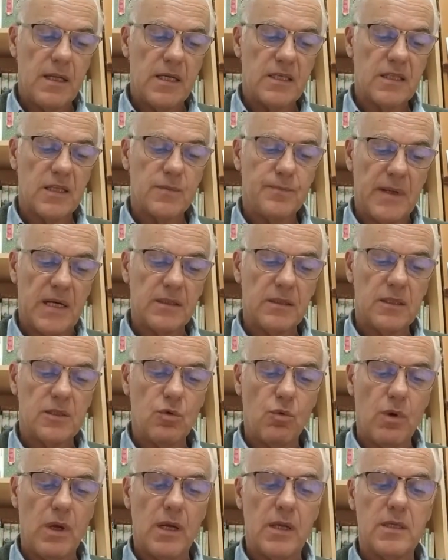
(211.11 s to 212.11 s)
estas partes
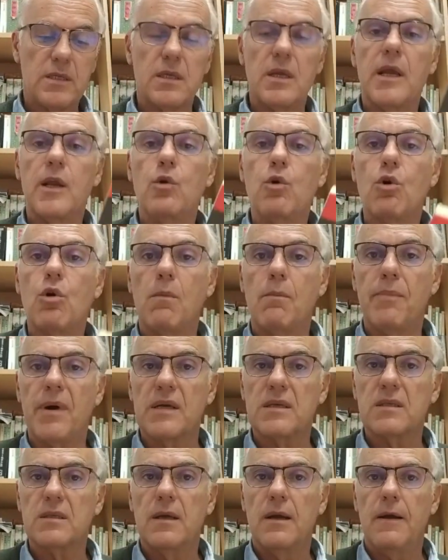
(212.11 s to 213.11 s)
iguales en un
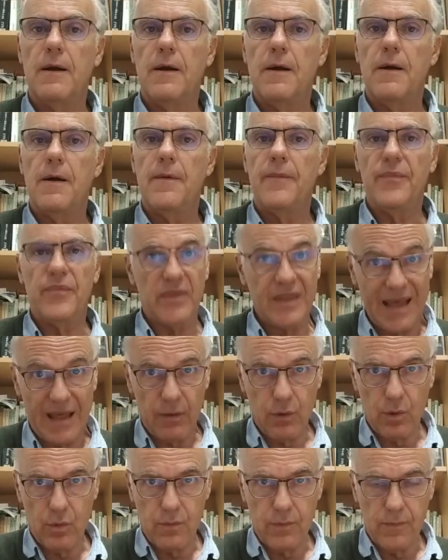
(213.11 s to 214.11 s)
compás dado.